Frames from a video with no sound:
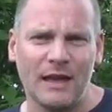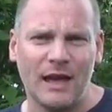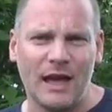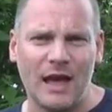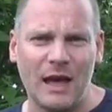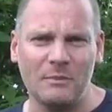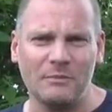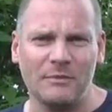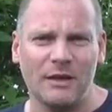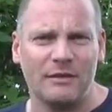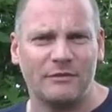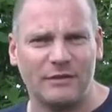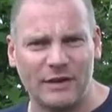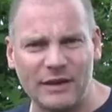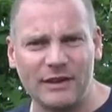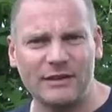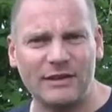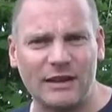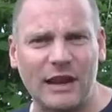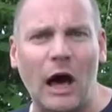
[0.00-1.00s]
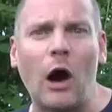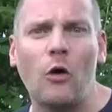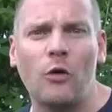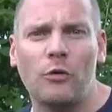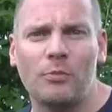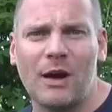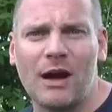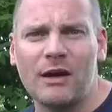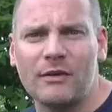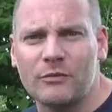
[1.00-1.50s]
Ähm, wenn ihr den auch
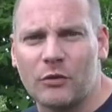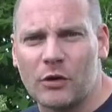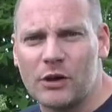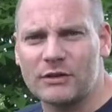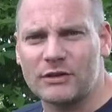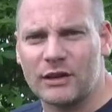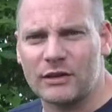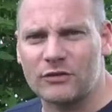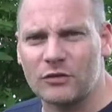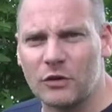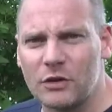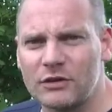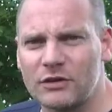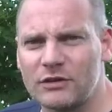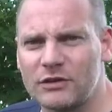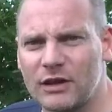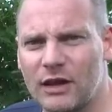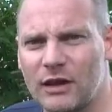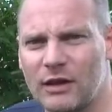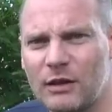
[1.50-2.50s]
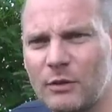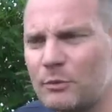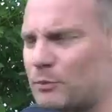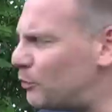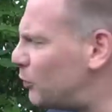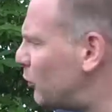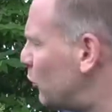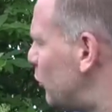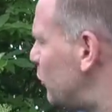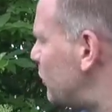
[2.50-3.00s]
machen wollt, dann solltet ihr
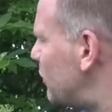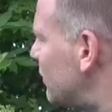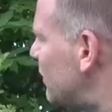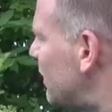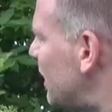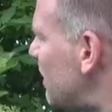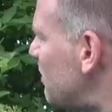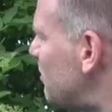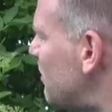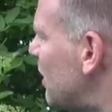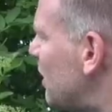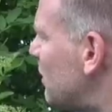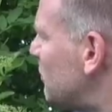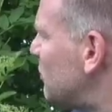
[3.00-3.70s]
Blüten nehmen,